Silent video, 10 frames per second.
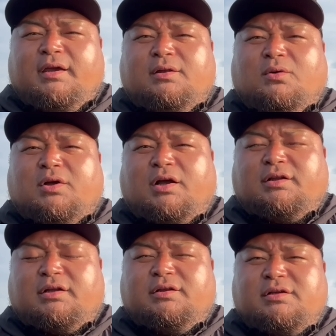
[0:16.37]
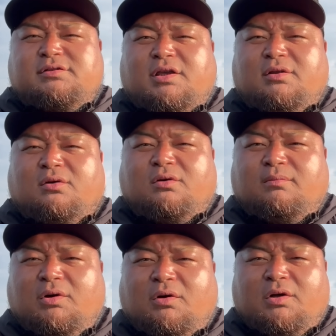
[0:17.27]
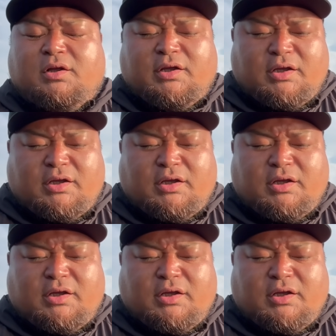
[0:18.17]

動画なんですけども、